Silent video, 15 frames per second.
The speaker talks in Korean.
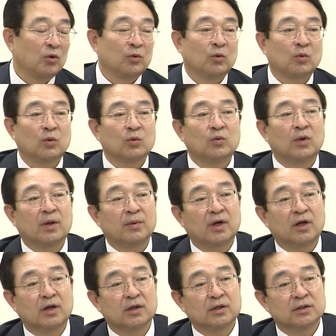이것도
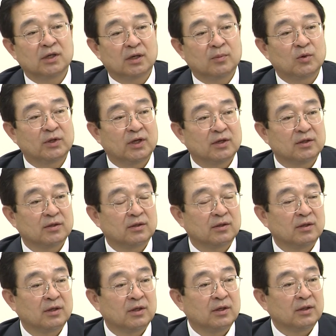아마 제가 볼 때는
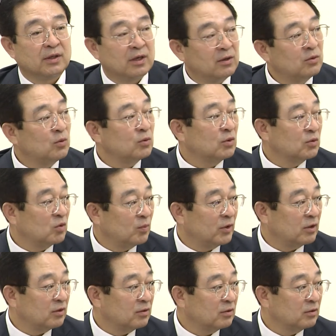내년도
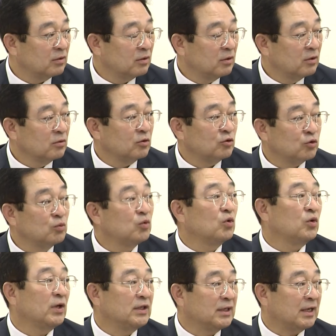정도면은 그
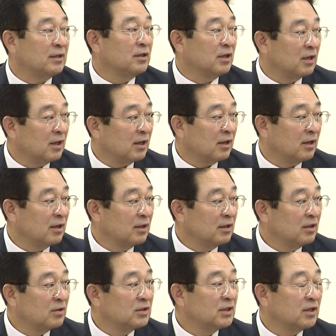준공이 되지 않을까
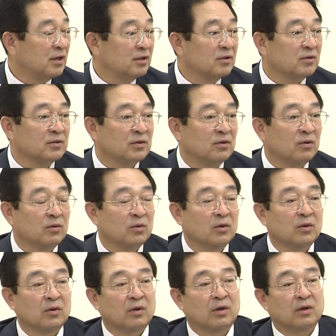이런 생각이 들어서
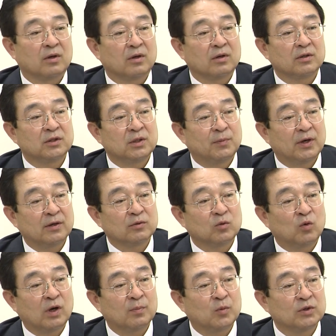어,
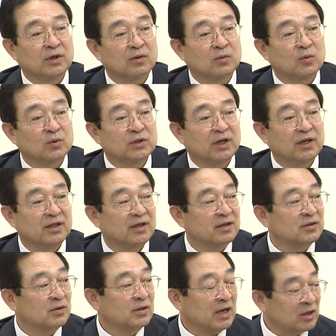지방도 확포장 공사에
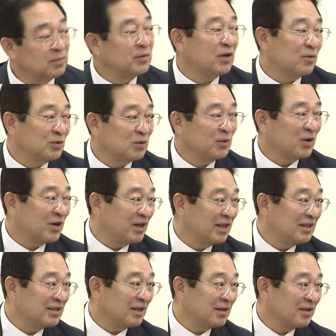대해서 나름대로 좀 역할을
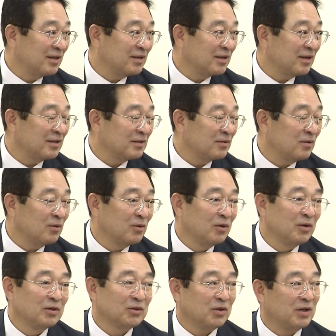했지 않았나 생각해서
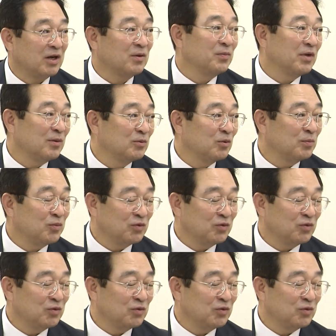저 나름대로는 좀